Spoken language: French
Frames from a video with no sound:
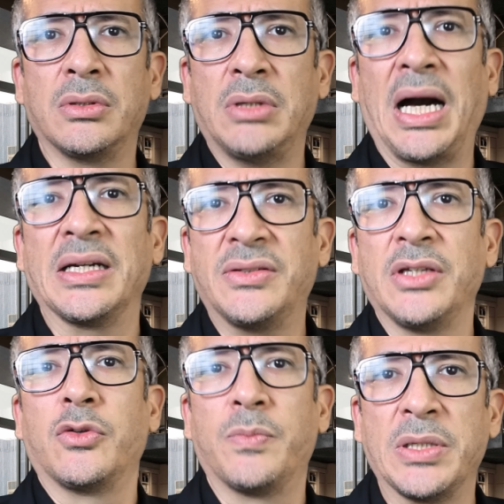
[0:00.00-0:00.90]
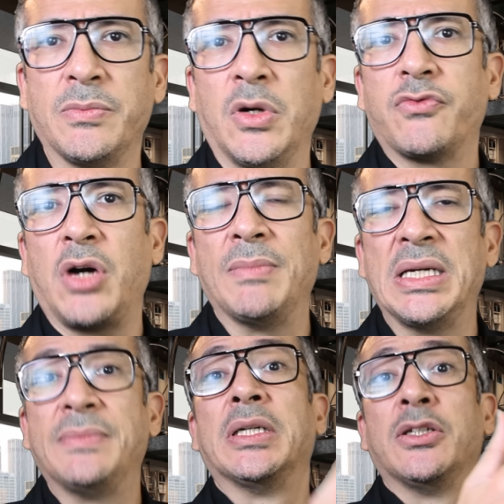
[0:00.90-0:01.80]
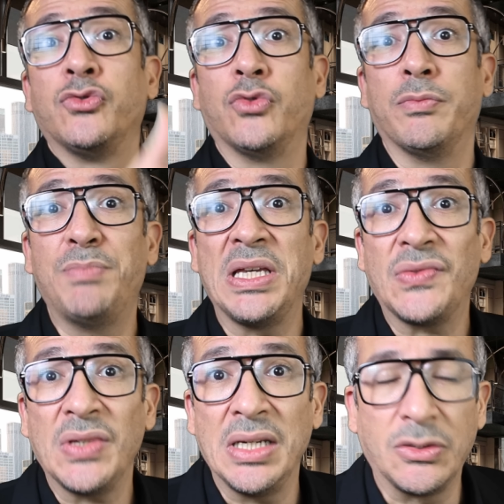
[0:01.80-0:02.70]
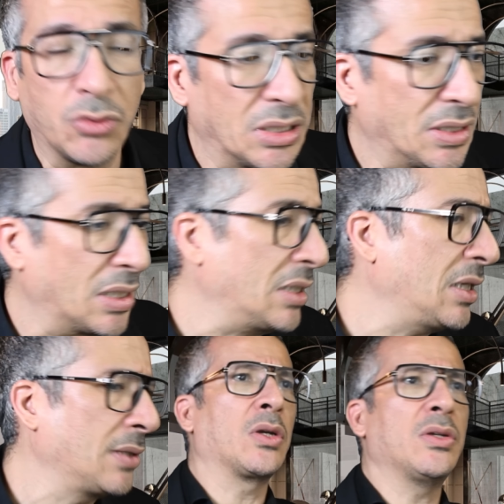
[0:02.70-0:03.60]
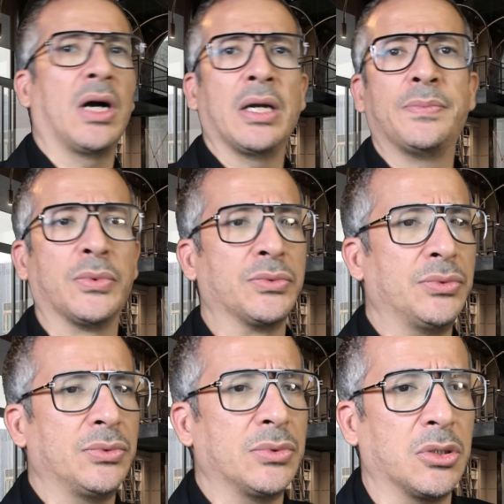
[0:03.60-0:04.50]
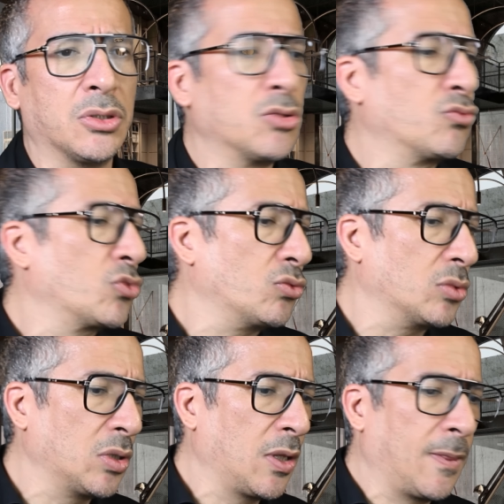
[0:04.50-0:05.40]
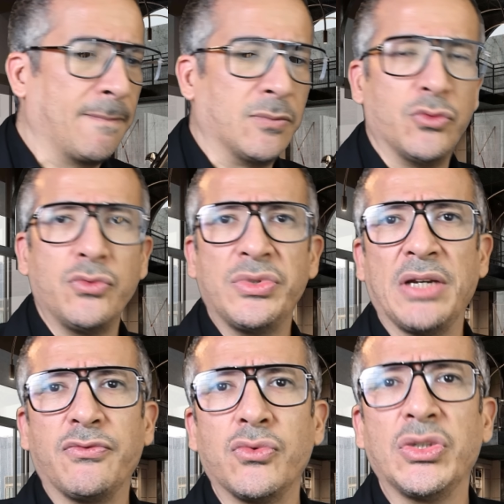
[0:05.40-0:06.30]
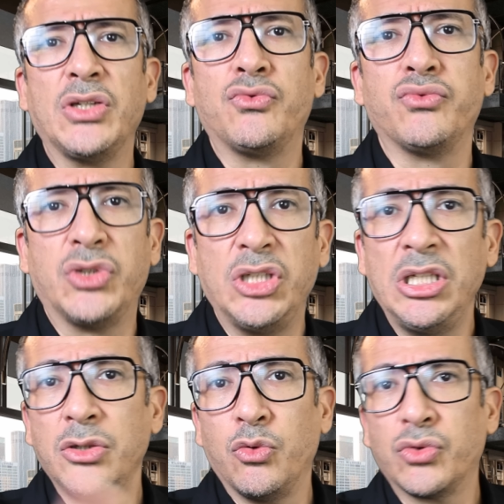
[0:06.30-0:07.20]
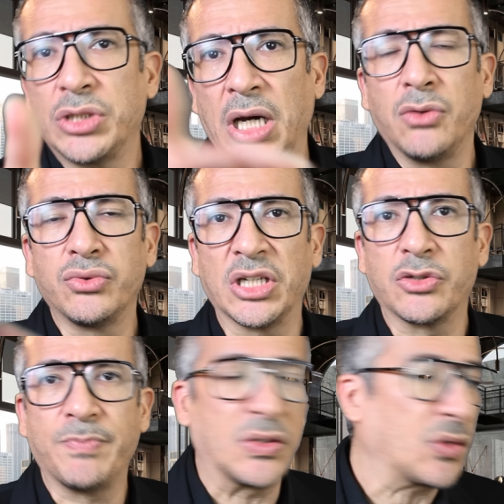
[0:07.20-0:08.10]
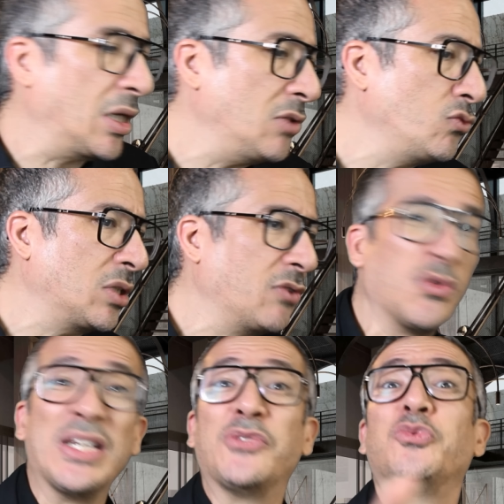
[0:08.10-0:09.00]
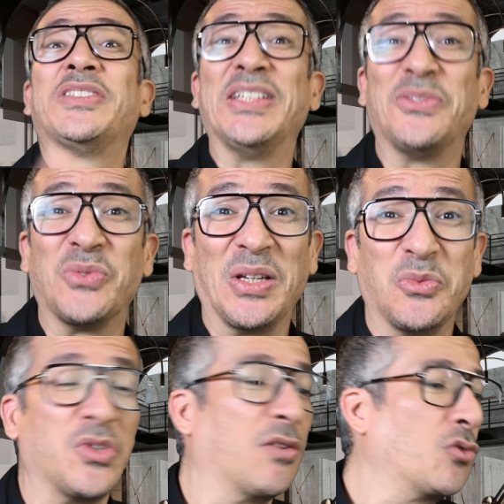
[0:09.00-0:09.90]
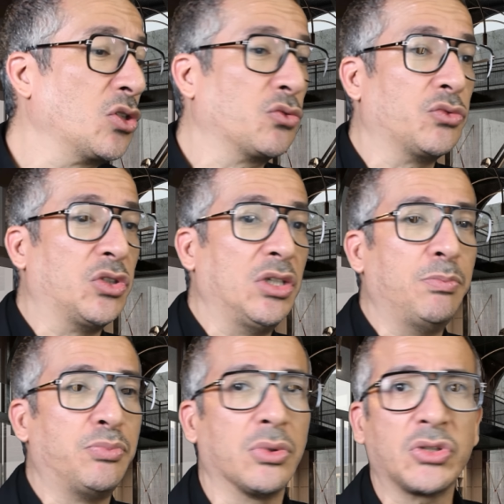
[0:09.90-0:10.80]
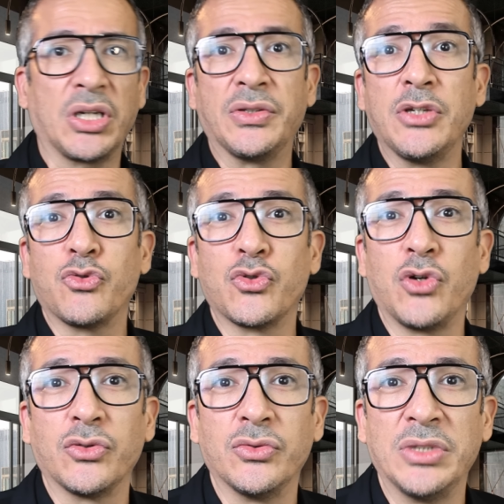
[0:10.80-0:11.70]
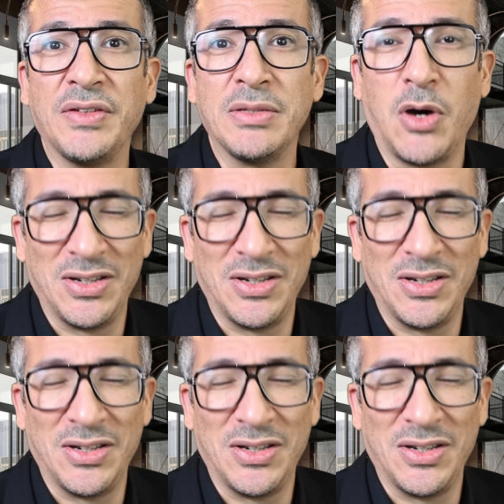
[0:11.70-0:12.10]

arrêter complètement, voire même de baisser les taux d'intérêt Il a répondu euh, Nous avons des outils au cas où ça se passerait. Nous avons les outils, nous avons les outils pour traiter ce genre d'événement.